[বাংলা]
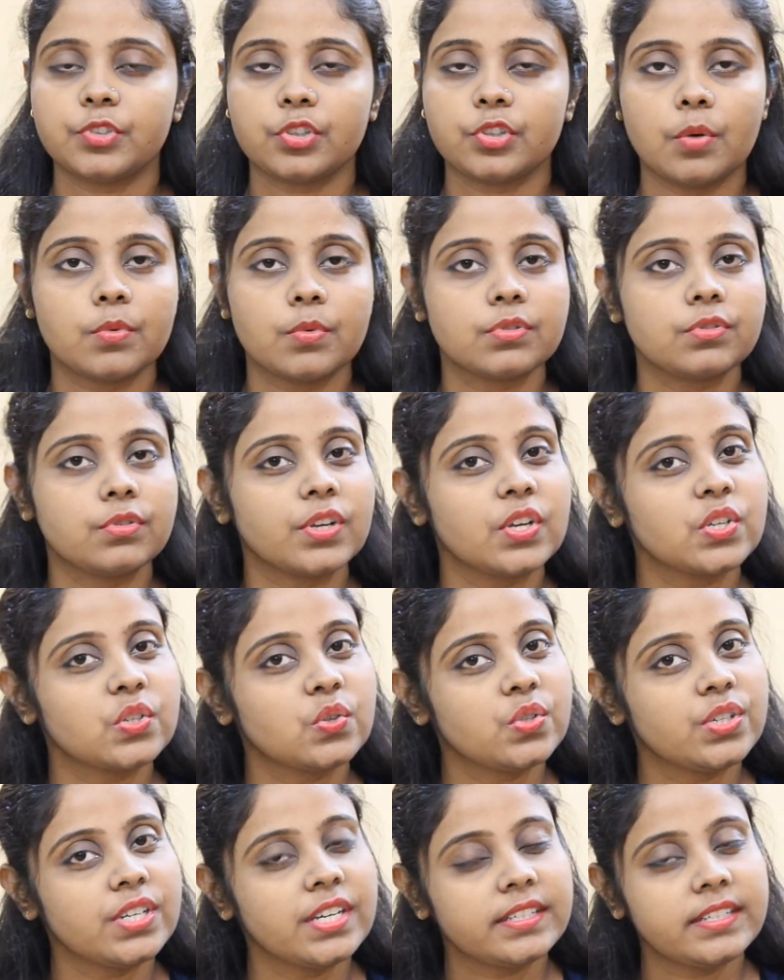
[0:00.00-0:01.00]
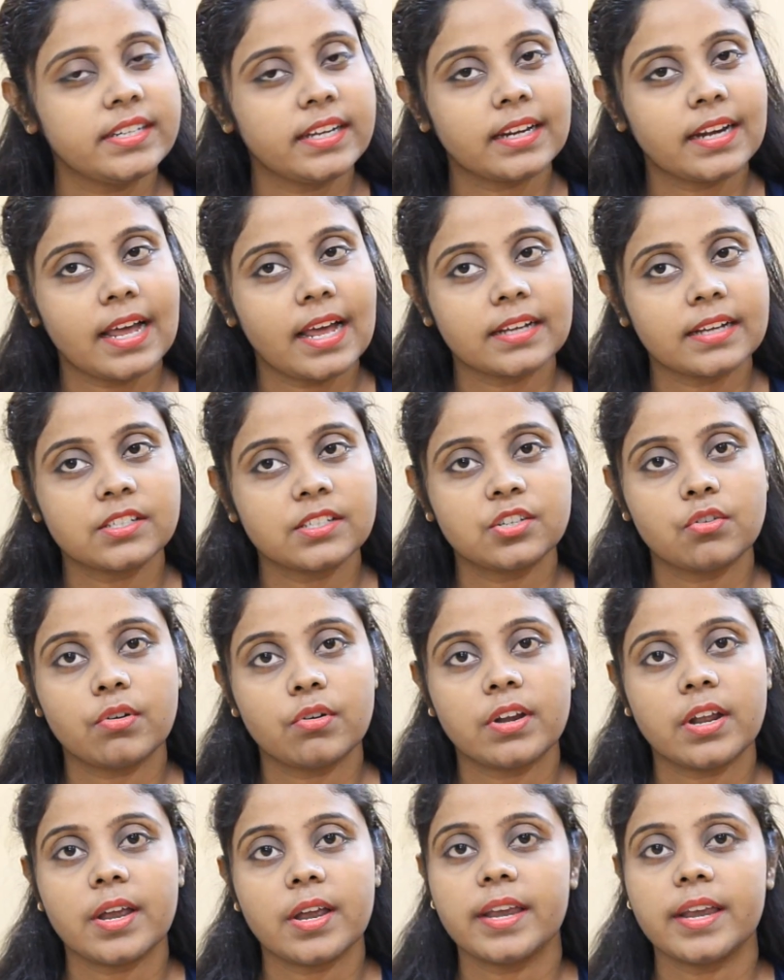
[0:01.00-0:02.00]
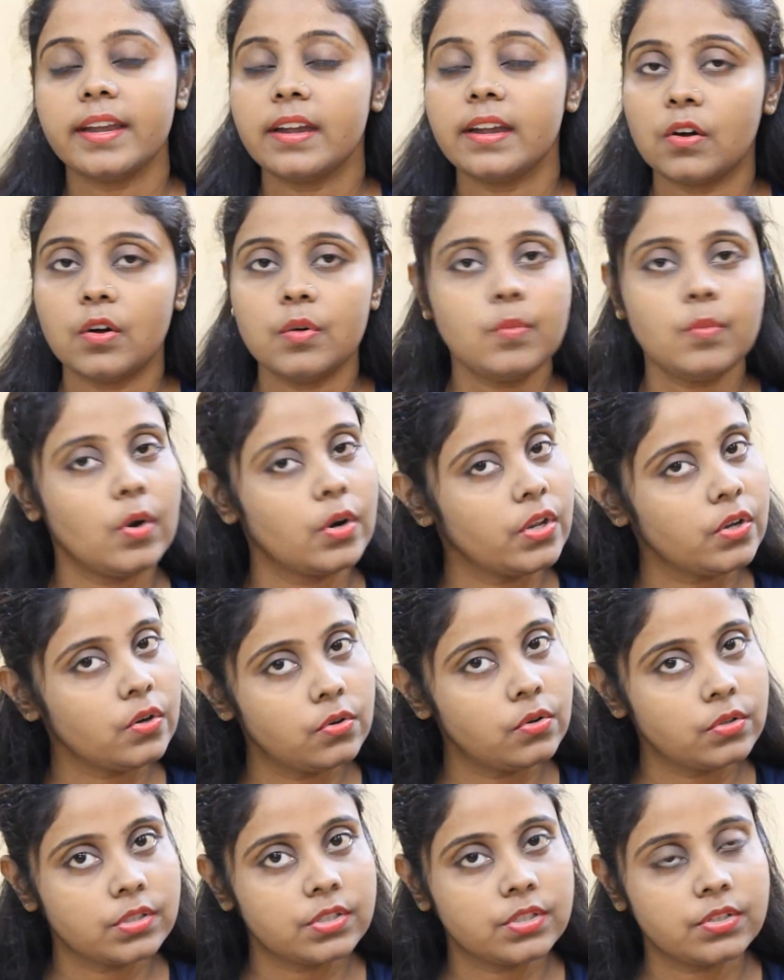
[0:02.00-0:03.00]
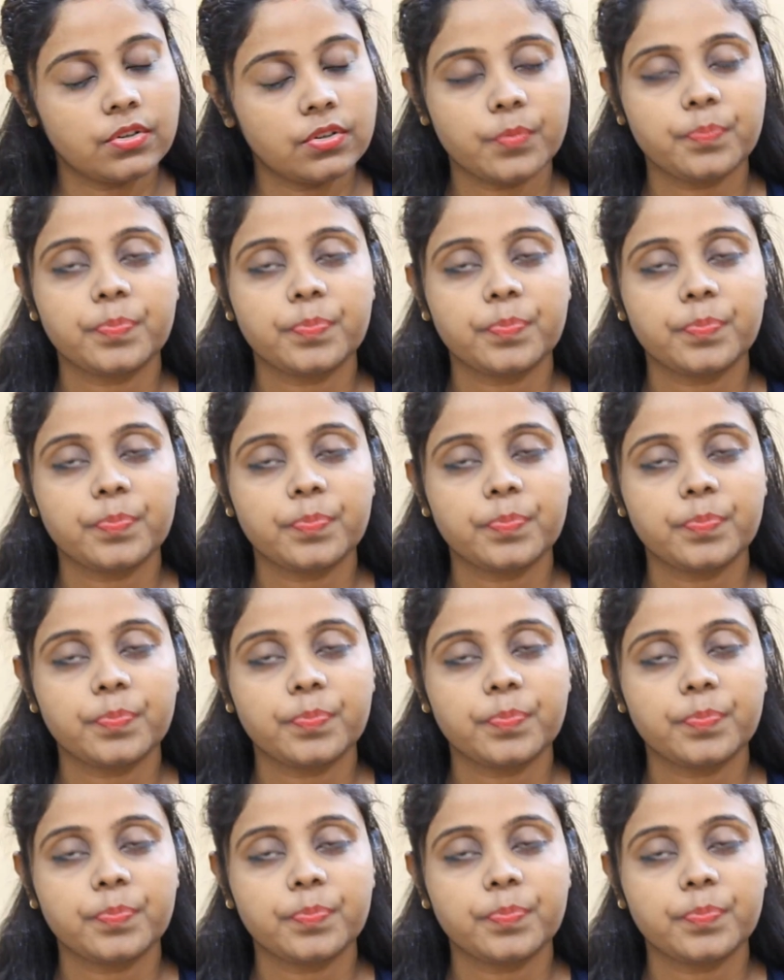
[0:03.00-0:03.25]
সমস্ত কিছু ঠিকঠাক লাগছিল না এরকম অনেক হচ্ছিল